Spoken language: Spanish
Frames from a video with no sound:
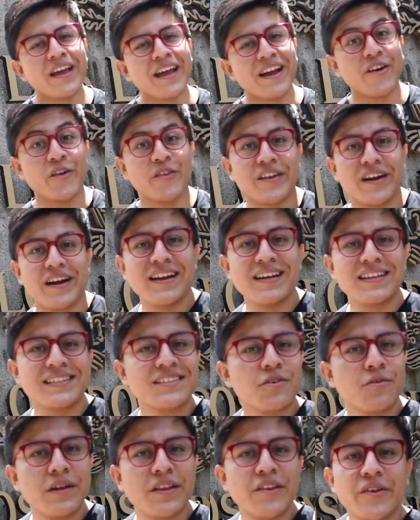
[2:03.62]
que
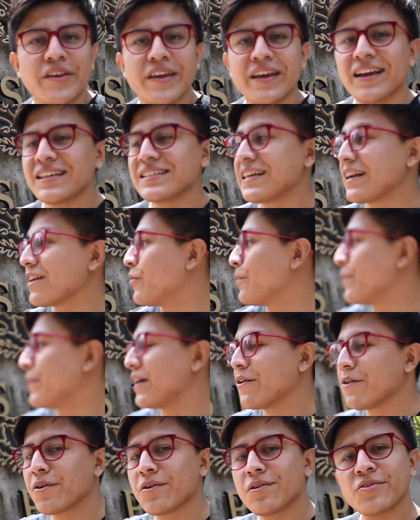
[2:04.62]
encontrarás cuando llegues al
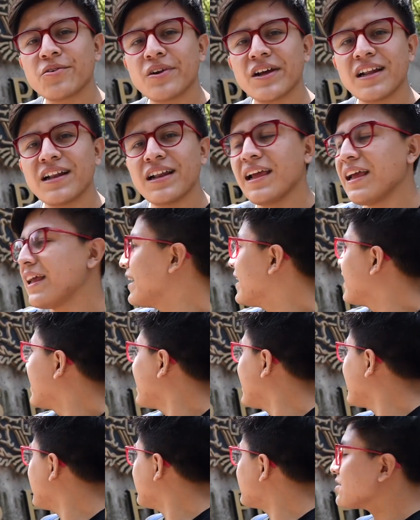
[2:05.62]
complejo cultural
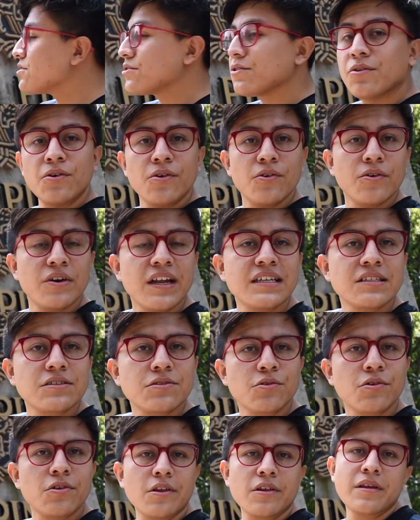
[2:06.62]
es un
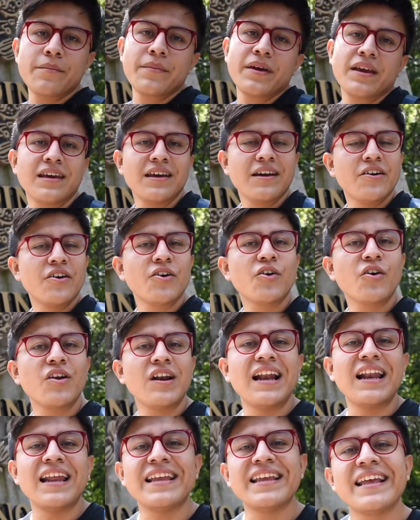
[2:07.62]
escudo de México con
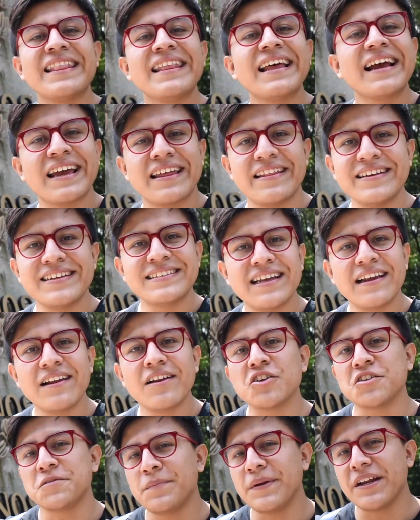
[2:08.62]
la leyenda que dice
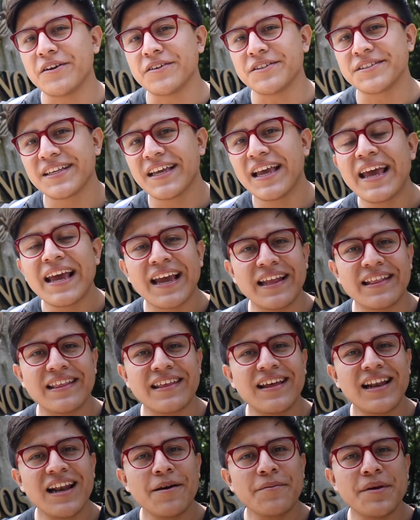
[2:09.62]
Los Pinos, que
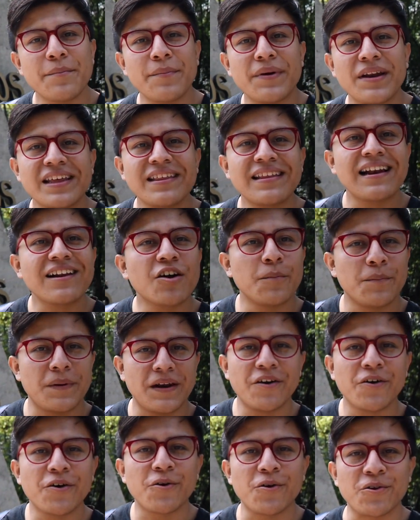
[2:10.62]
te da la bienvenida al
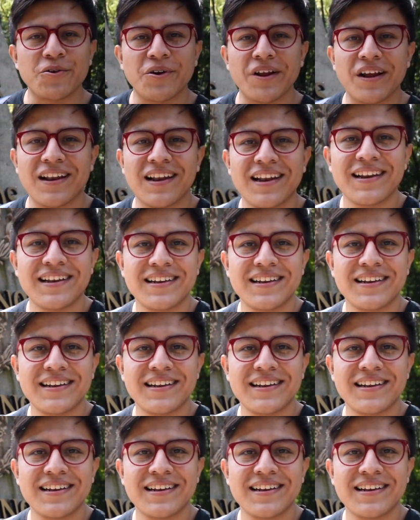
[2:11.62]
complejo cultural.